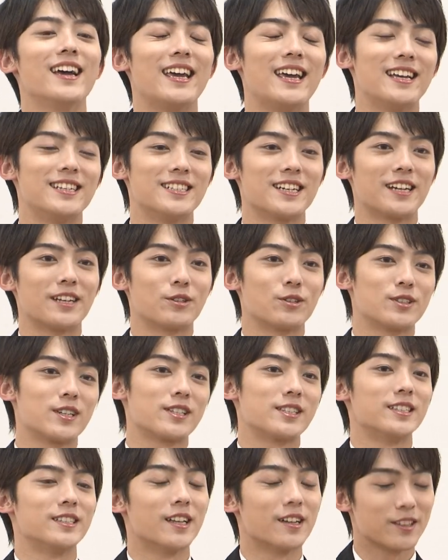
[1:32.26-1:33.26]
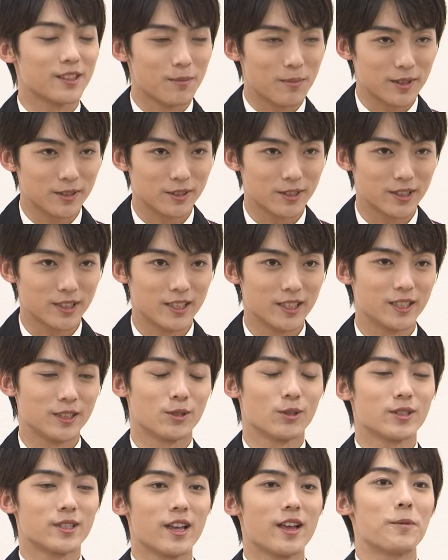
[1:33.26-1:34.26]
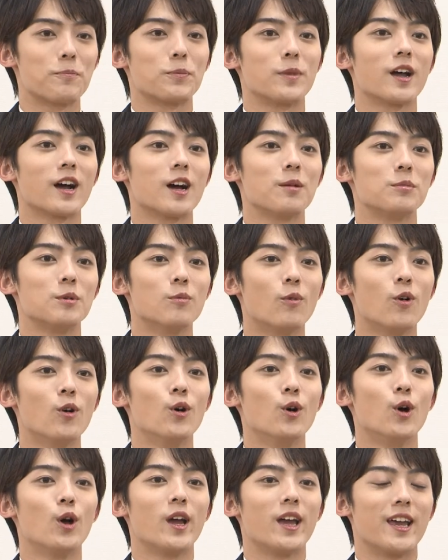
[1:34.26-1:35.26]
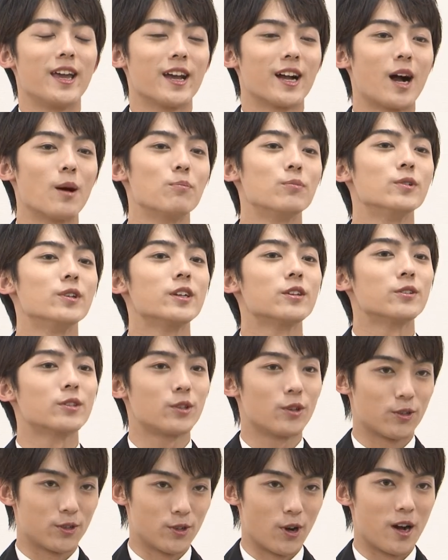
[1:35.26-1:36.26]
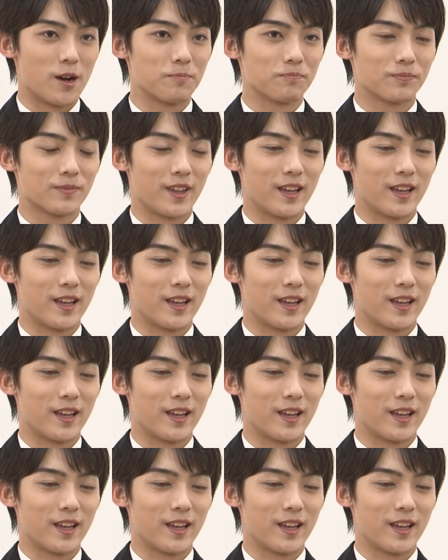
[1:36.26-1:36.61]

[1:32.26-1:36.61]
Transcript: えー、ジャケット写真になってますしそして中身も、えー、カップリング曲が、